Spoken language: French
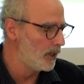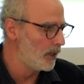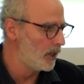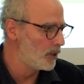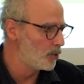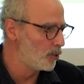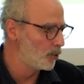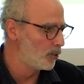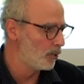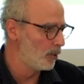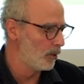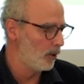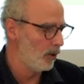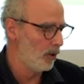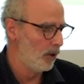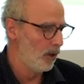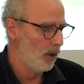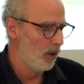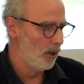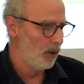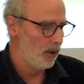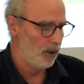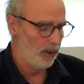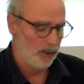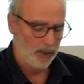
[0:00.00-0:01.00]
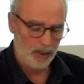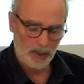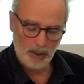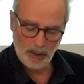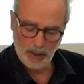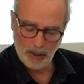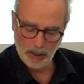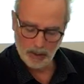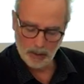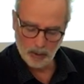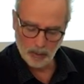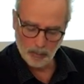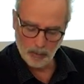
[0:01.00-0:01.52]
la nature
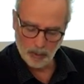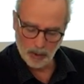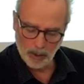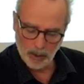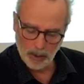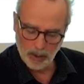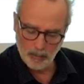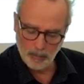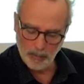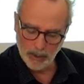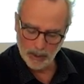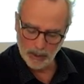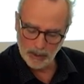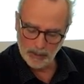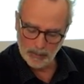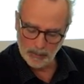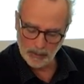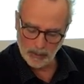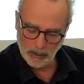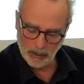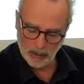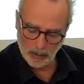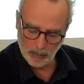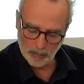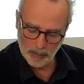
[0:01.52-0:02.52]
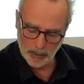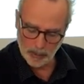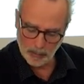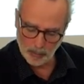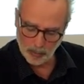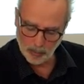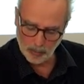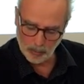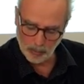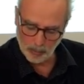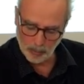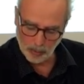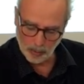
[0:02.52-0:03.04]
et, comment elle méritait un petit
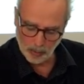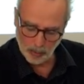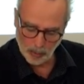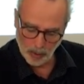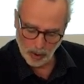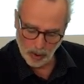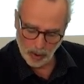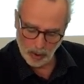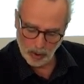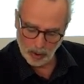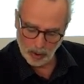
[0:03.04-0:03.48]
peu de